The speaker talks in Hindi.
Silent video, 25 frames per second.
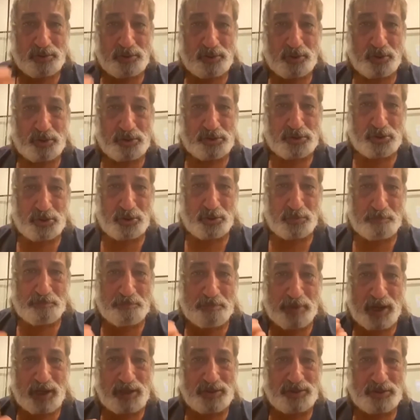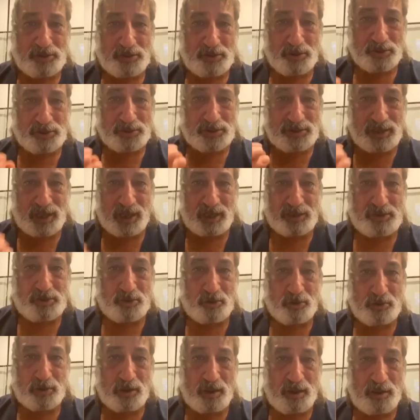200, 500,
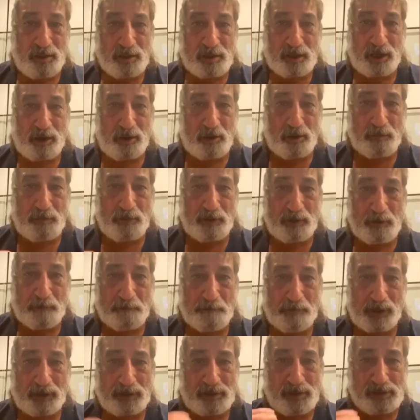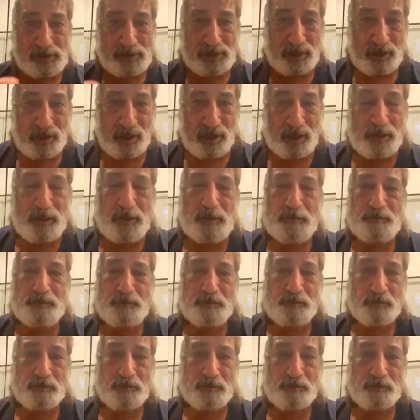700 किलोमीटर पैदल चल रहे हैं